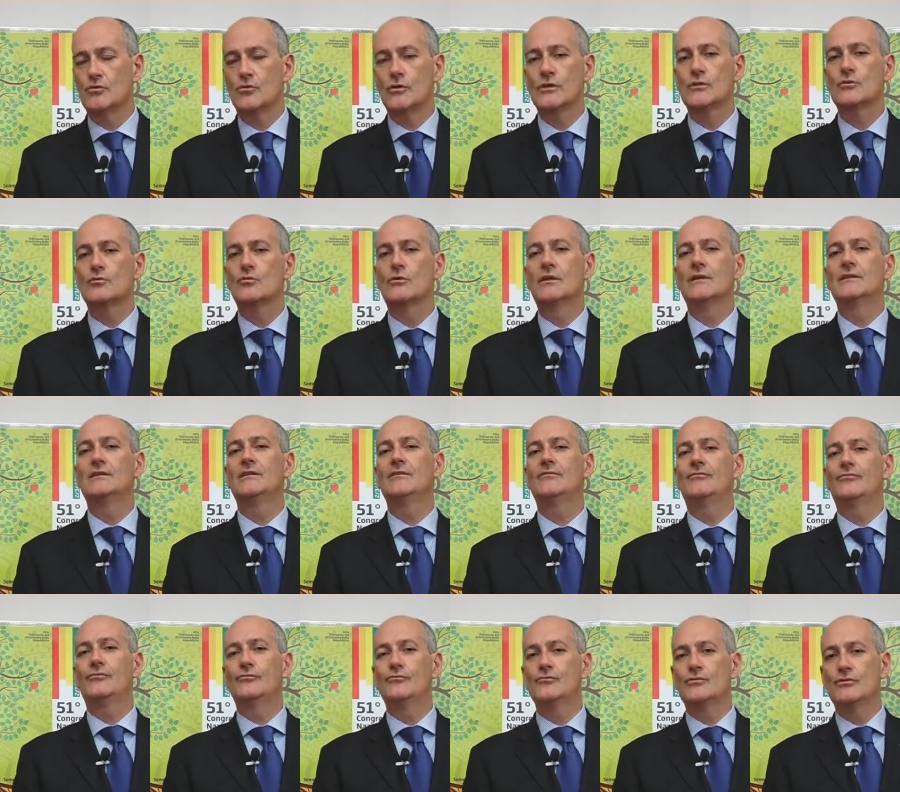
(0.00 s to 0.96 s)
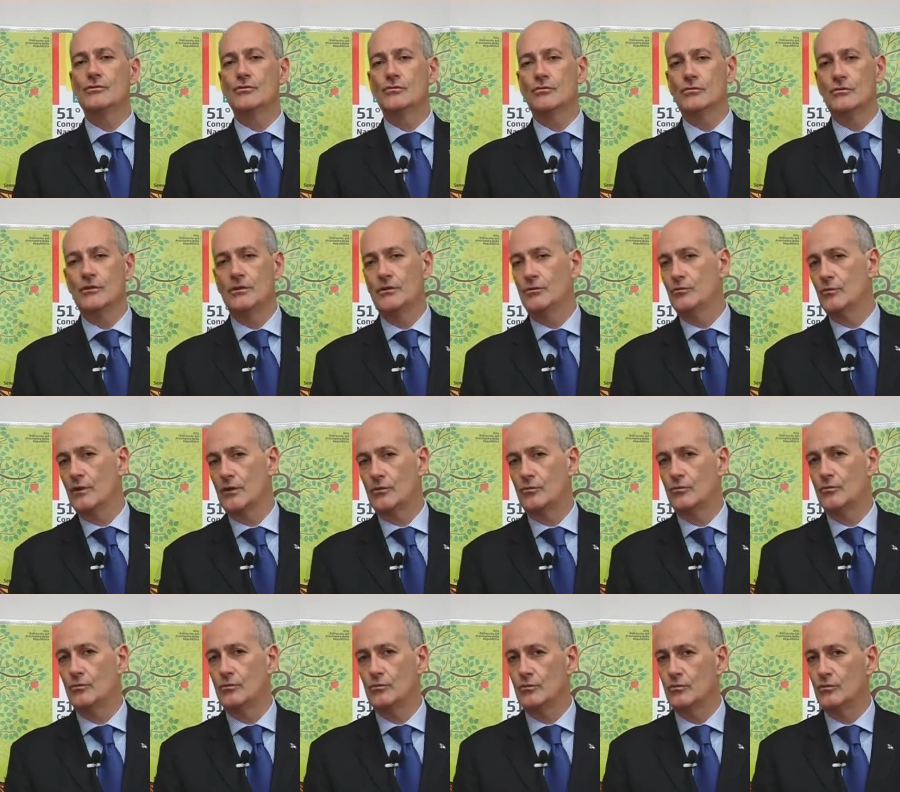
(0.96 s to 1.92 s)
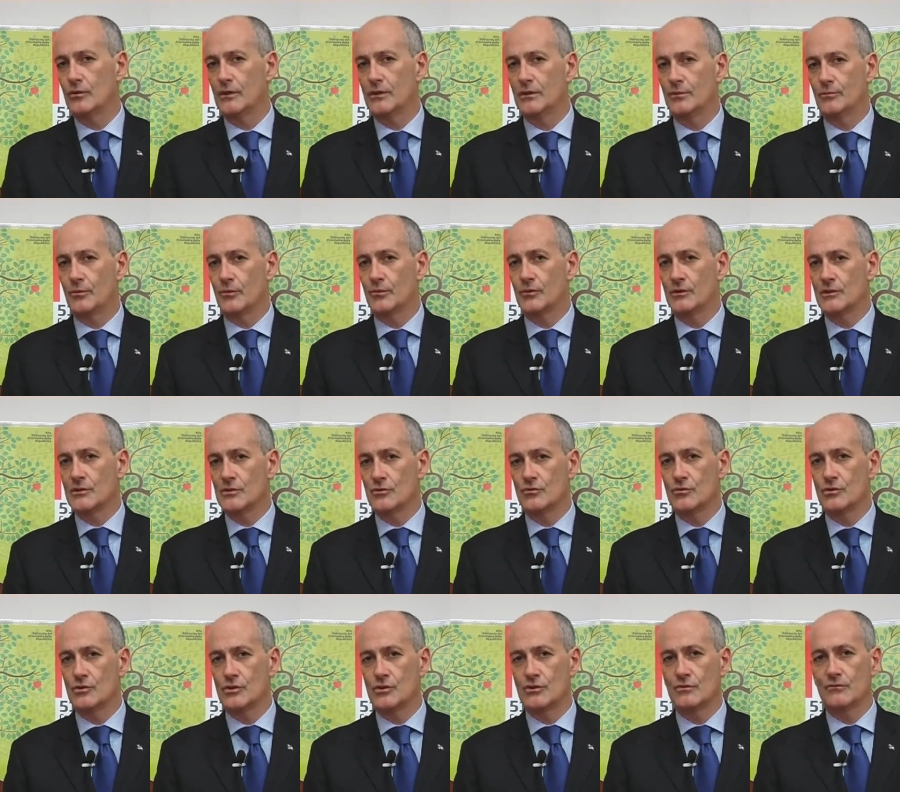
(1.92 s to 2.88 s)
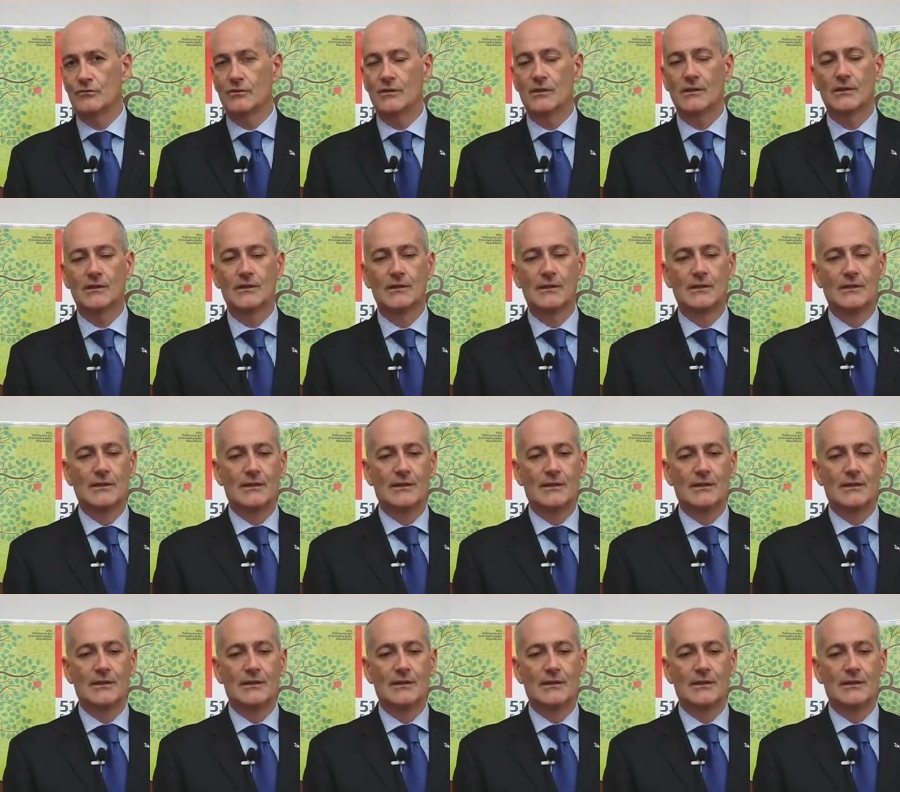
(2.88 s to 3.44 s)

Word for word: cioè sulla diffusione di una cultura di protezione civile.